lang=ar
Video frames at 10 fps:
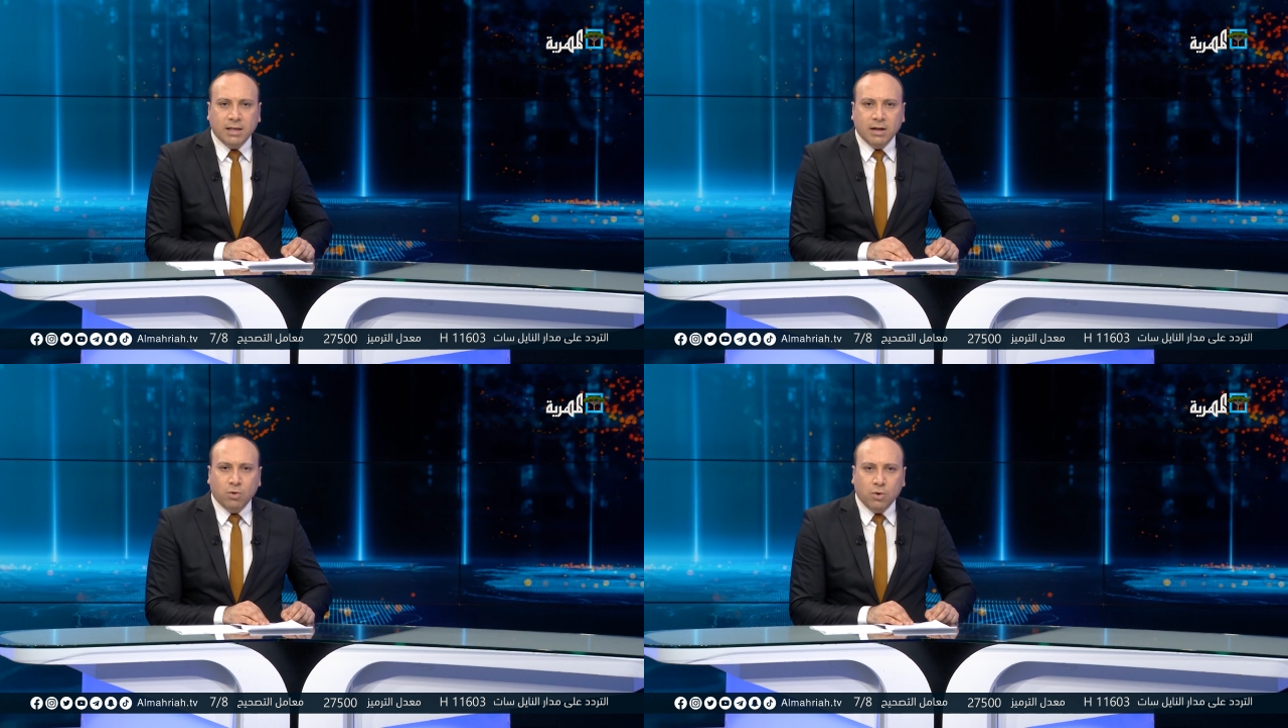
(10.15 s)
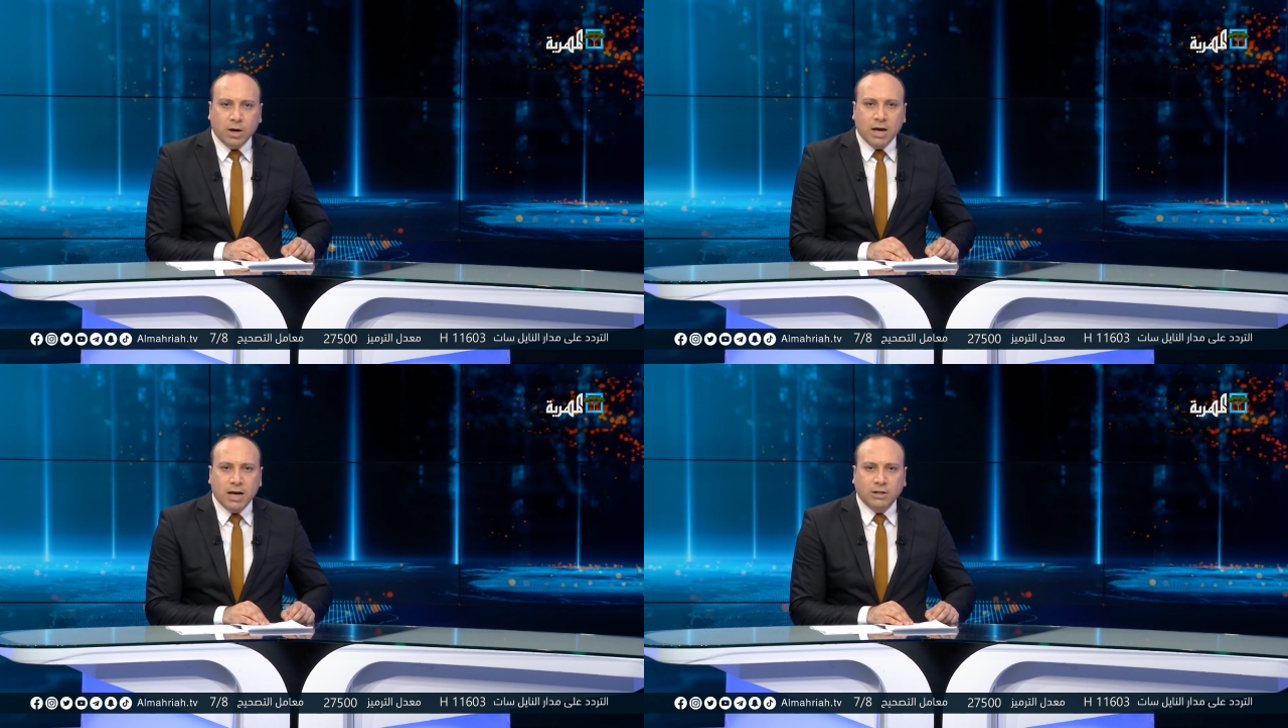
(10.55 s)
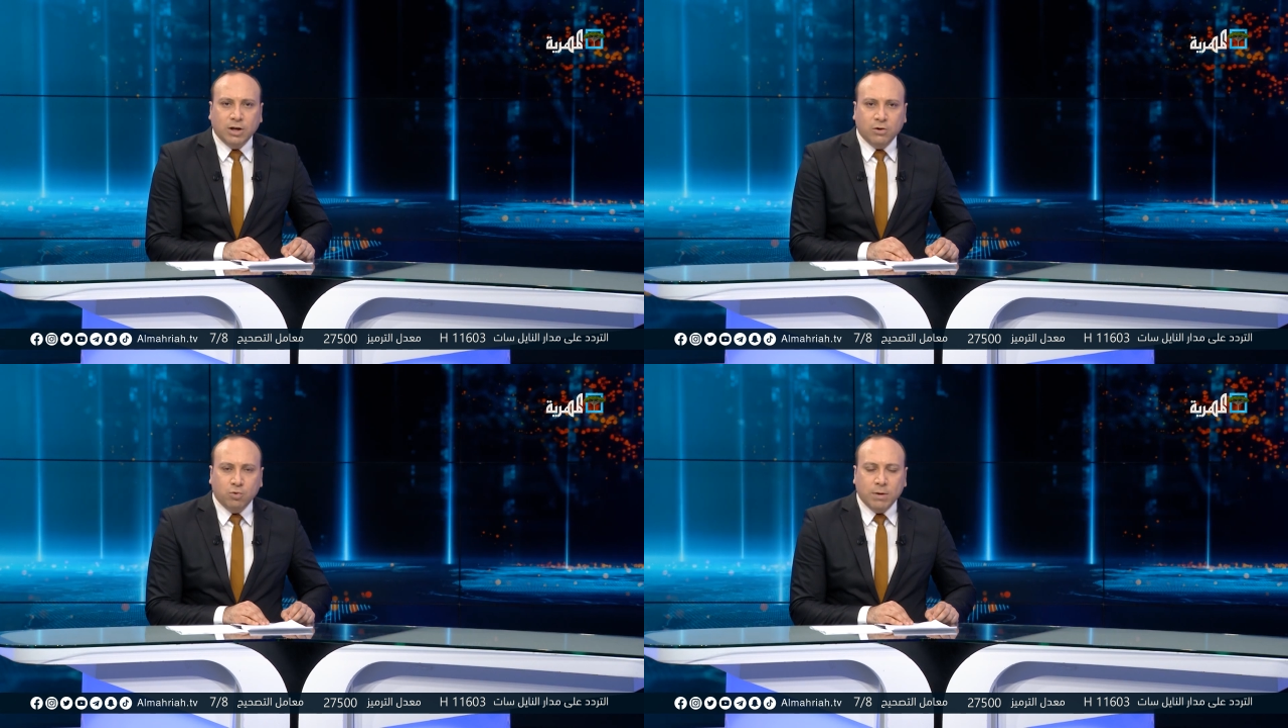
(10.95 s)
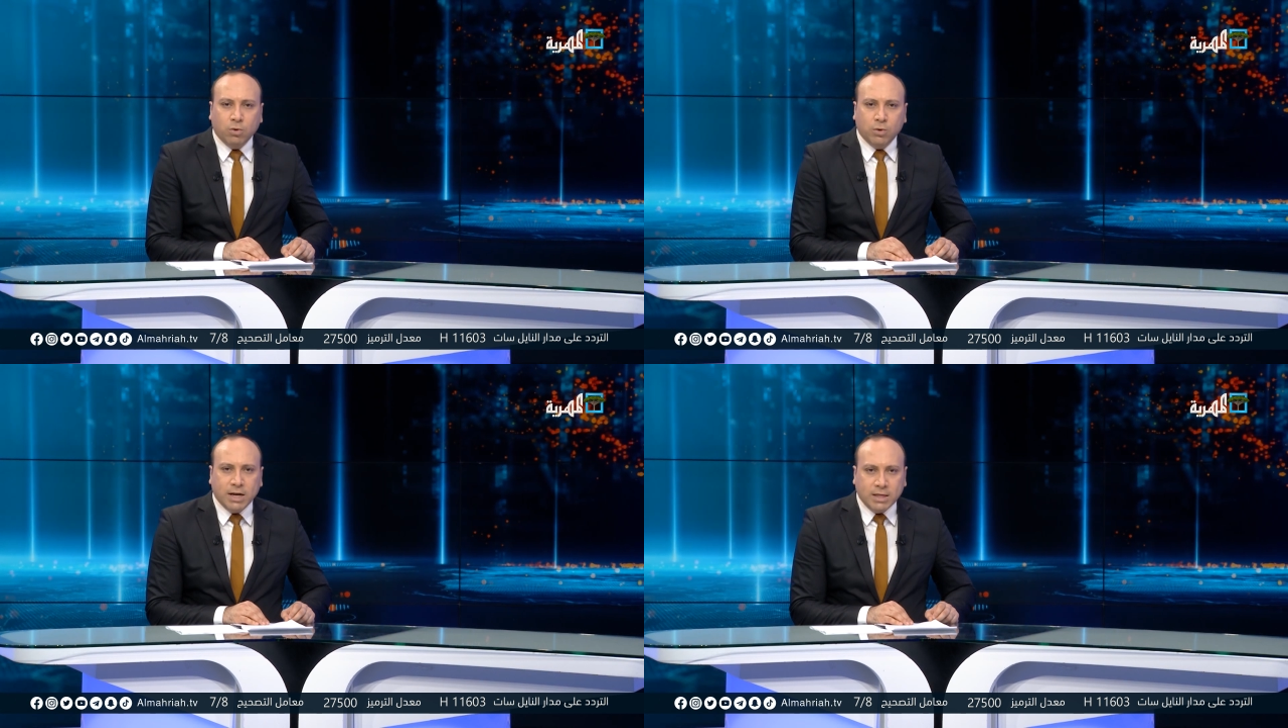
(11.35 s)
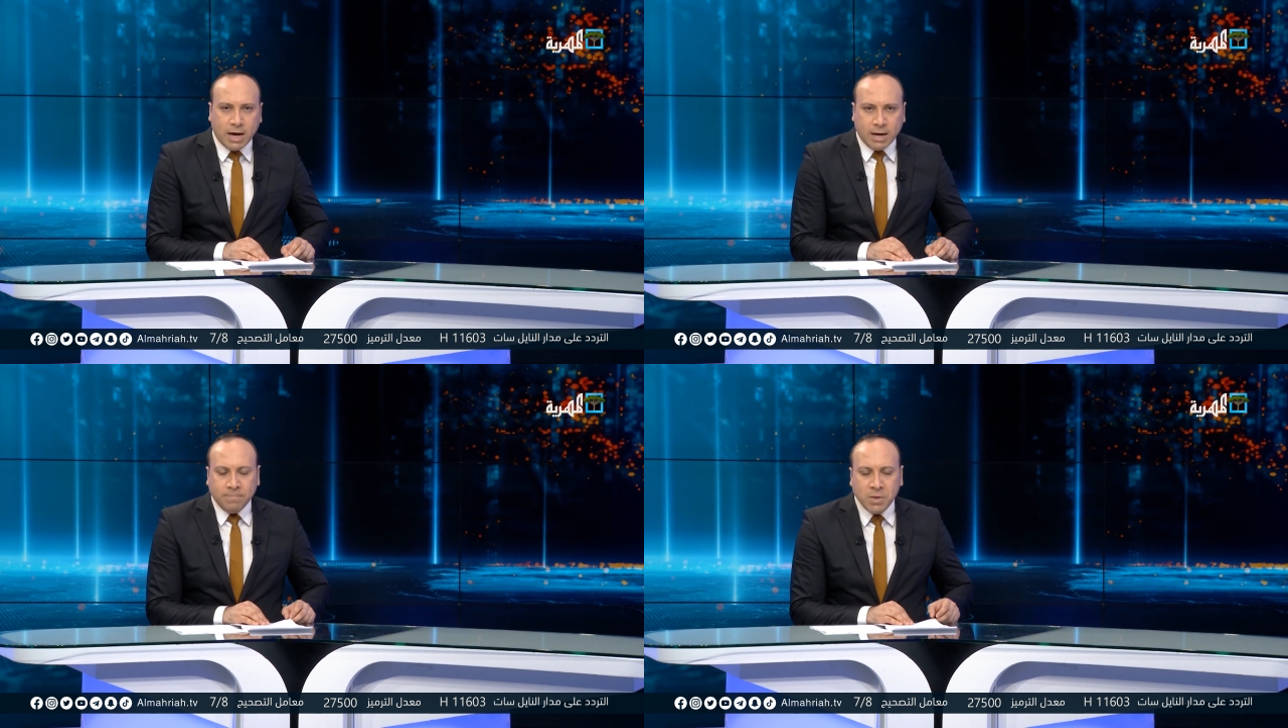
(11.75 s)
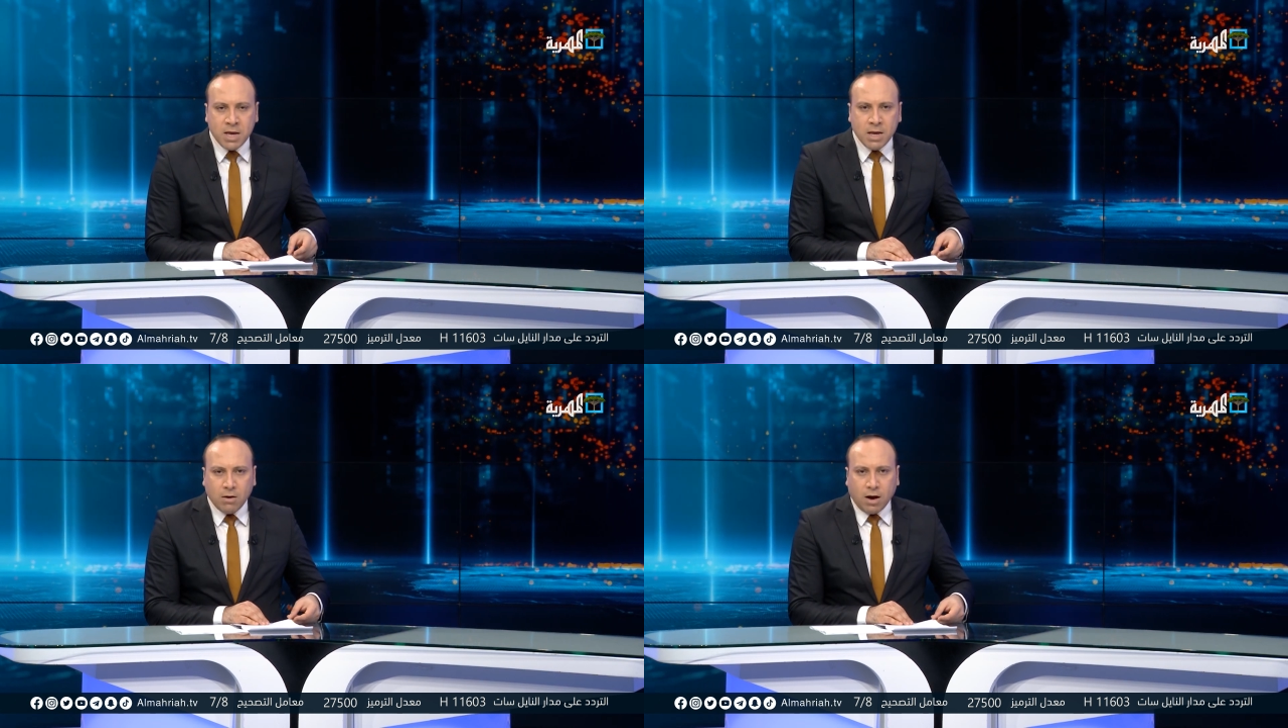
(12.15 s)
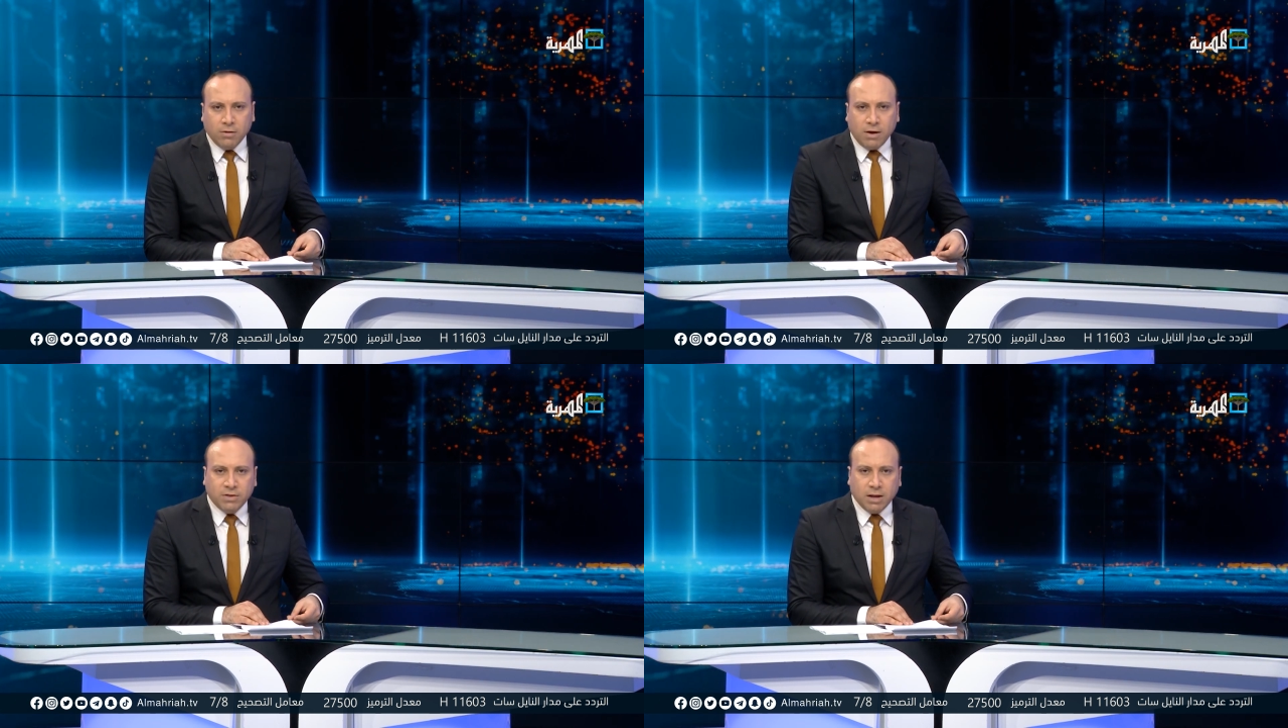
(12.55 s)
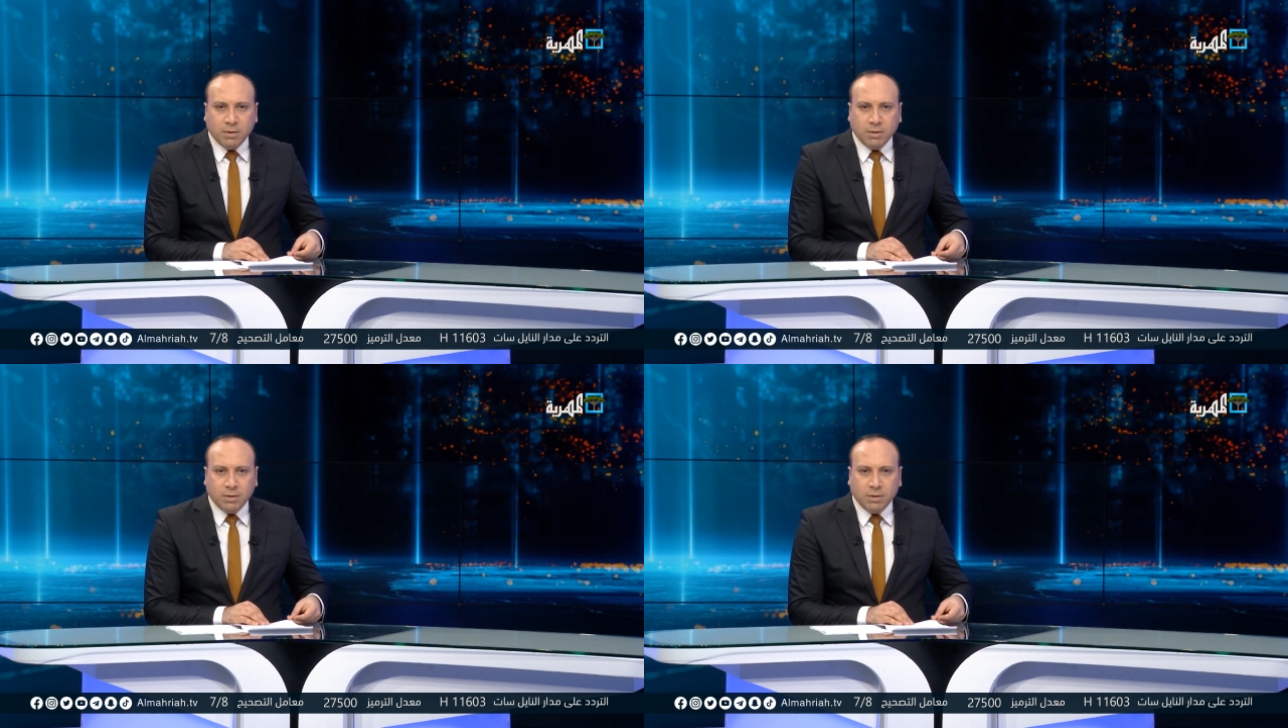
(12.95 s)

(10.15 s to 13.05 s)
الخوخة جنوب الحديدة أضافت